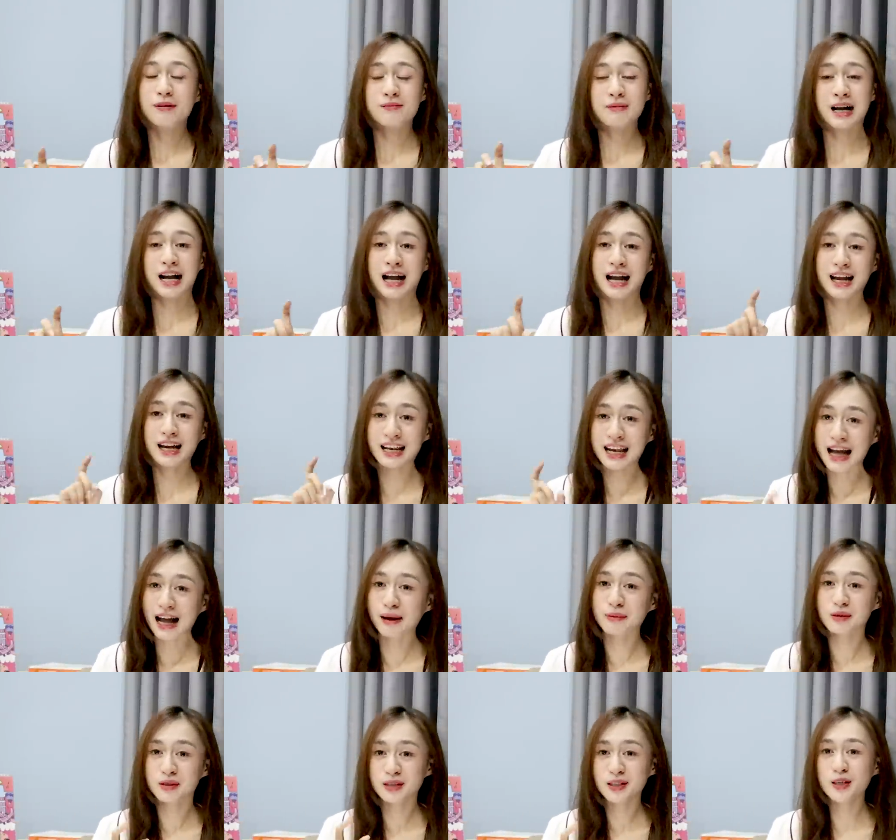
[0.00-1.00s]
mà hãy
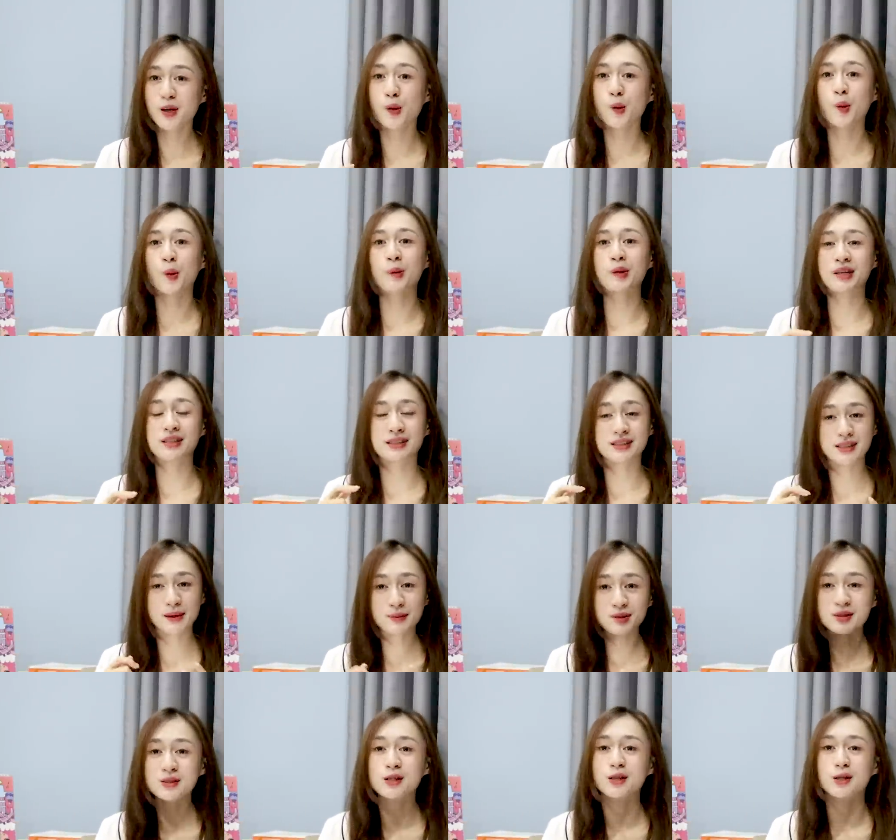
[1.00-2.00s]
làm những điều mình
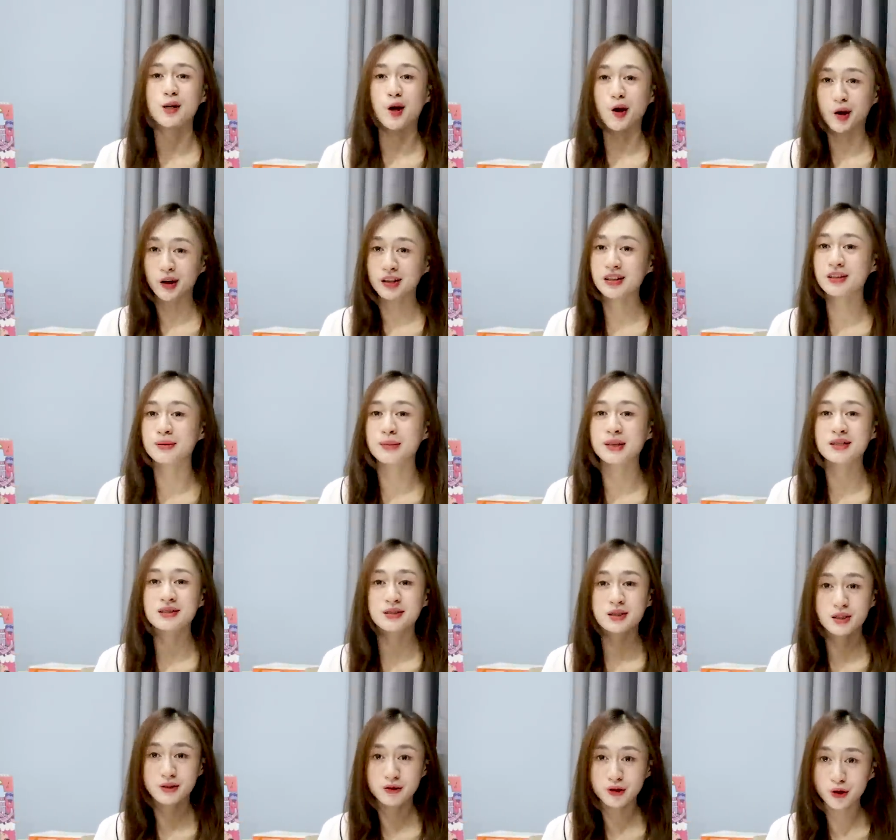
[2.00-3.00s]
sắp sửa nói ở bên
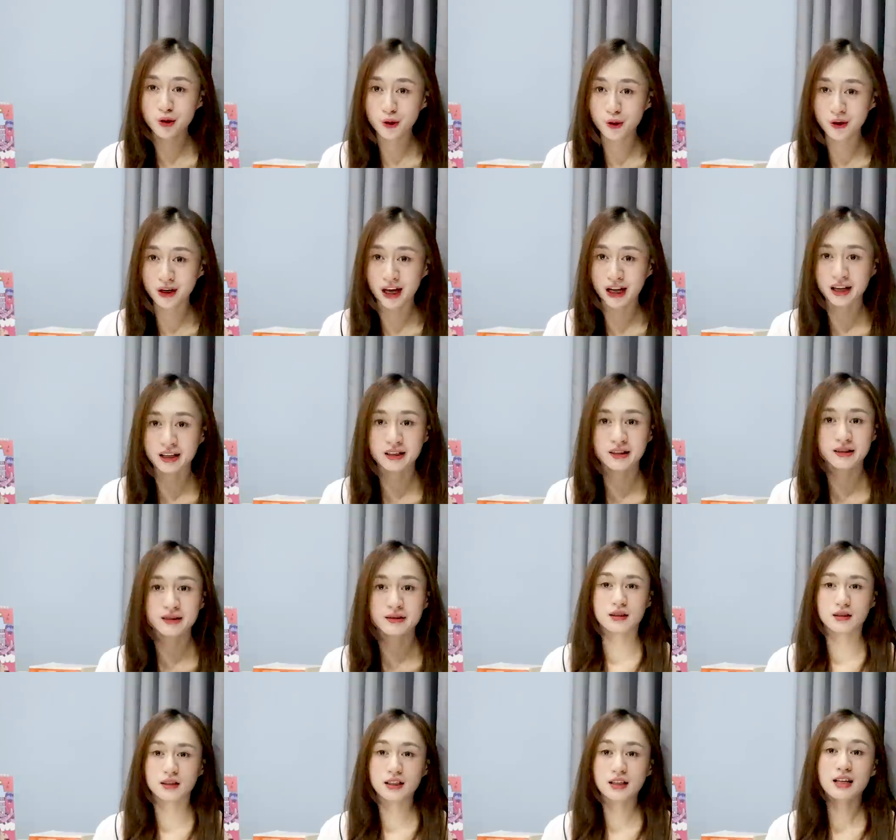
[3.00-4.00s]
dưới video này
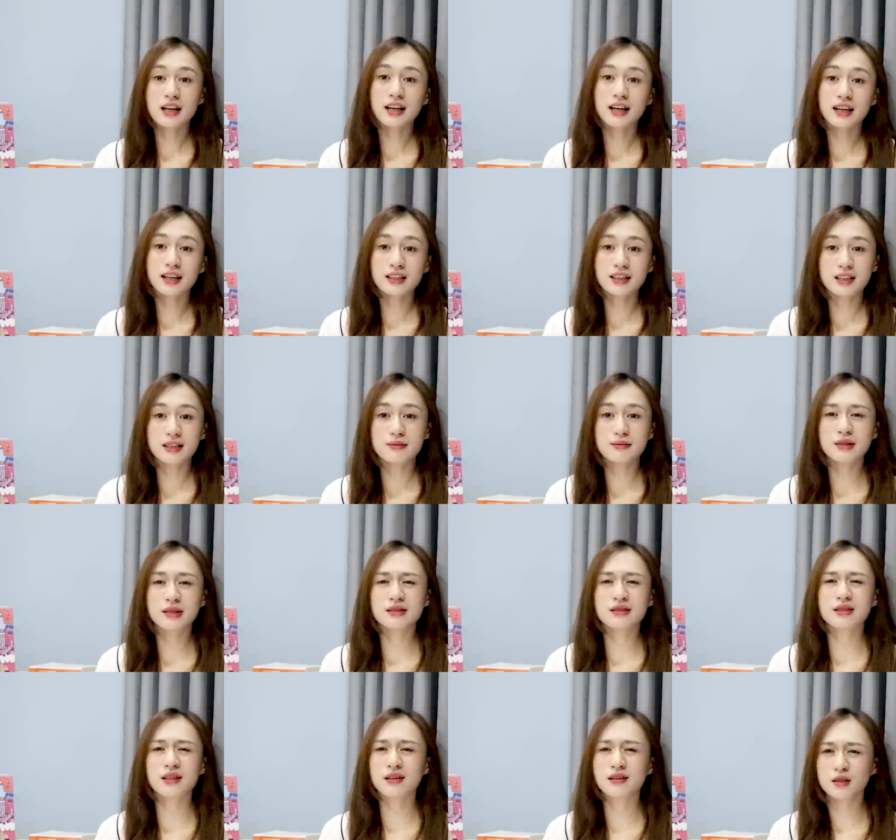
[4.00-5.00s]
gần đây ấy, thì
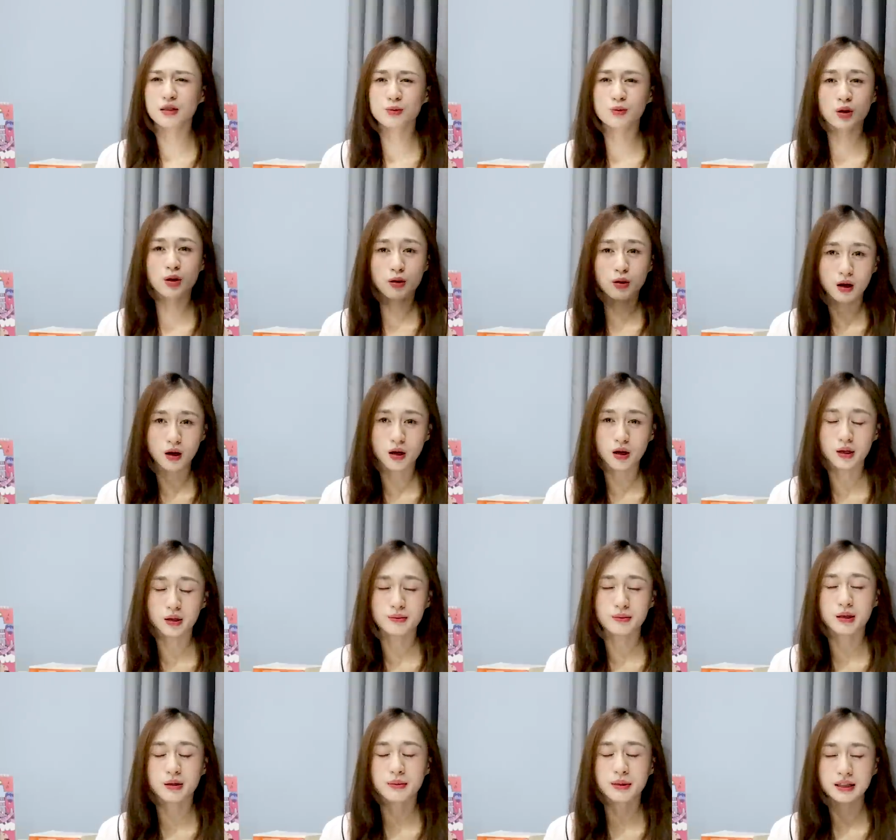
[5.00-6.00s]
mình nhận được một câu hỏi
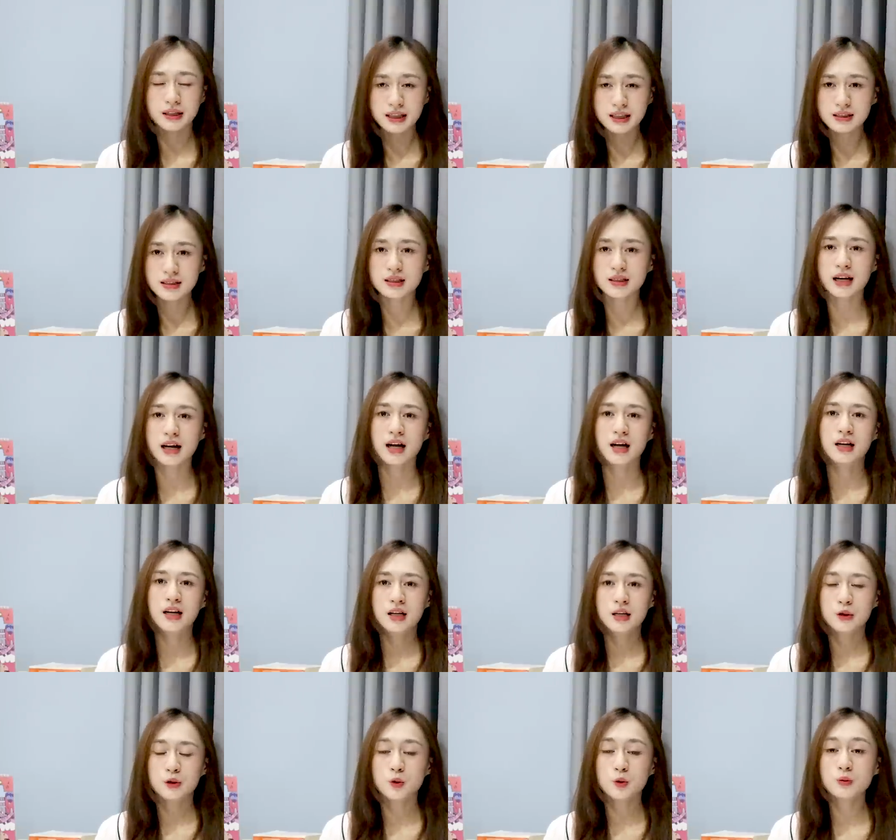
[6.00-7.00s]
mà mình nghĩ rằng là
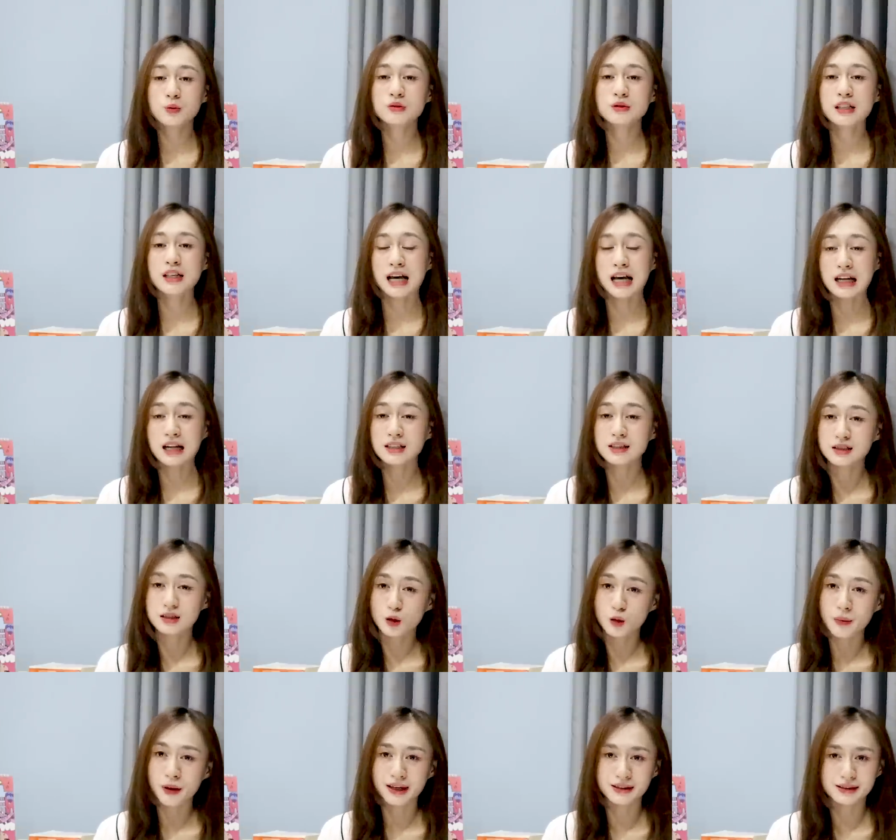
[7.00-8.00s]
cũng khá là
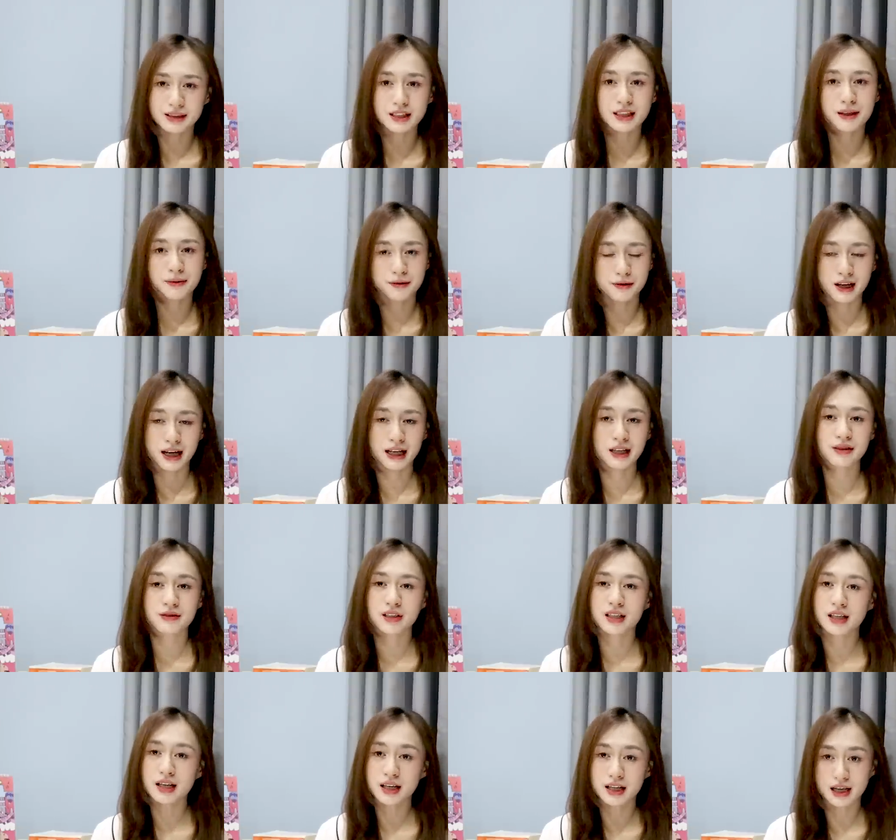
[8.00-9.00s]
nhiều bạn sẽ gặp phải cái
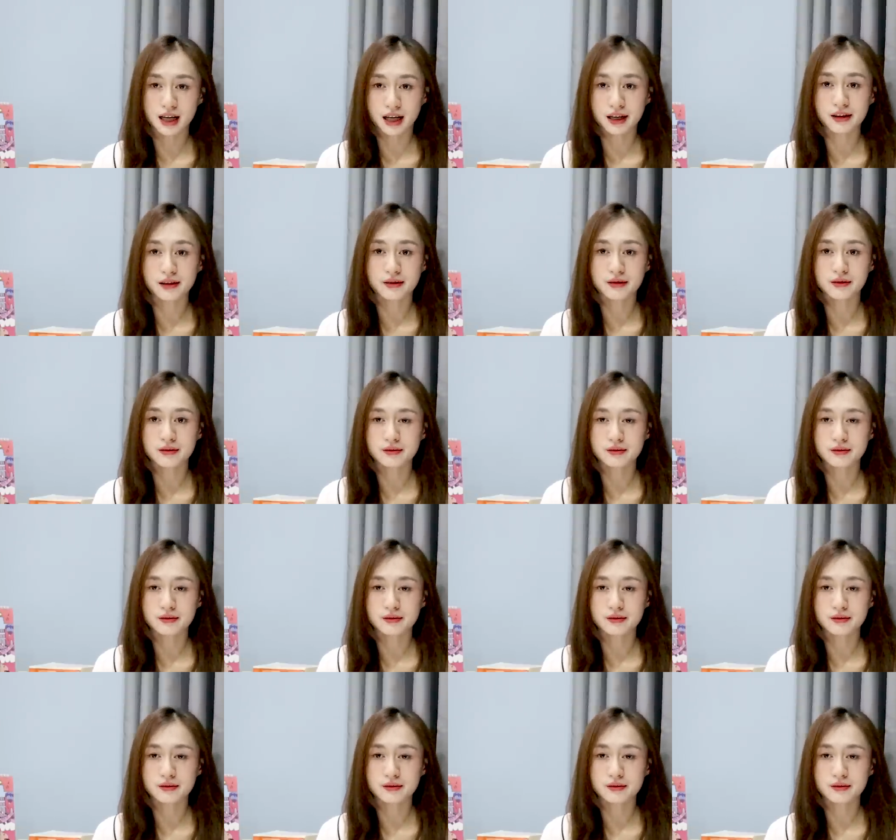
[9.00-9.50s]
vấn đề này